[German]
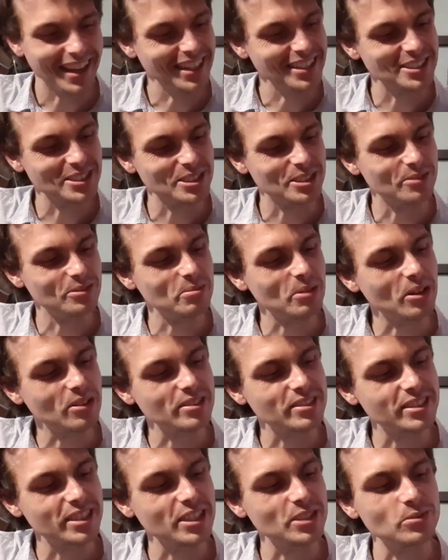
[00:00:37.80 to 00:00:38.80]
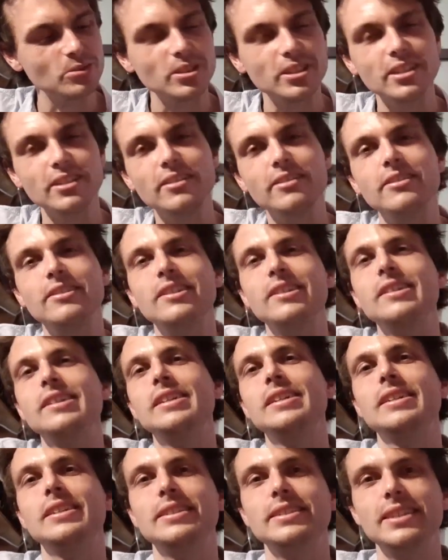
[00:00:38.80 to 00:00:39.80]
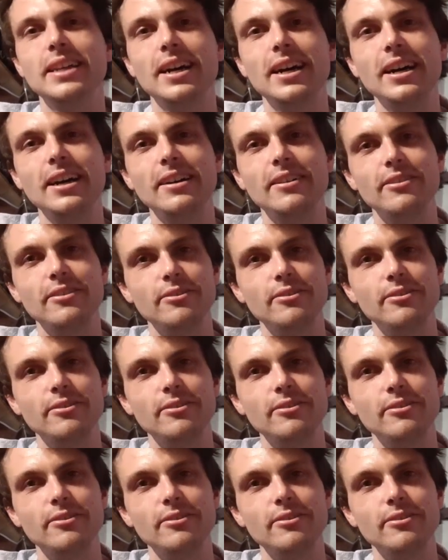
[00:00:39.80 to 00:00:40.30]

also, wir brauchen C-Dur. Ja,